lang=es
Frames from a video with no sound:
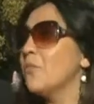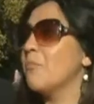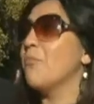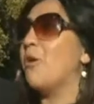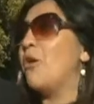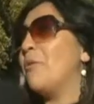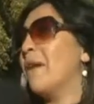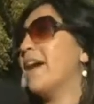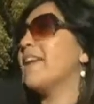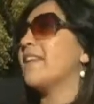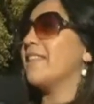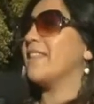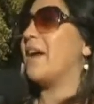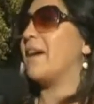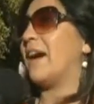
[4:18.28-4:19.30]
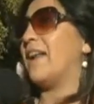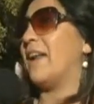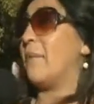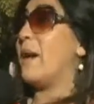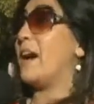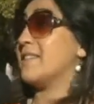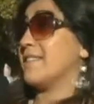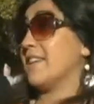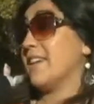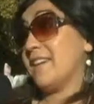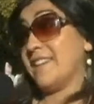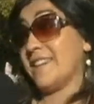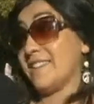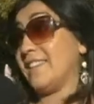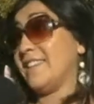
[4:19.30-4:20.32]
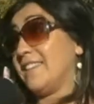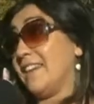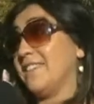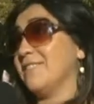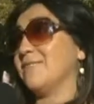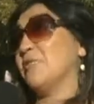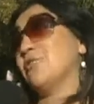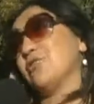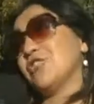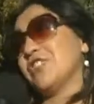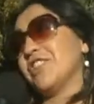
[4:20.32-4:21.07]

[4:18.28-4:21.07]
volver a la base ¿Qué que es esta, o sos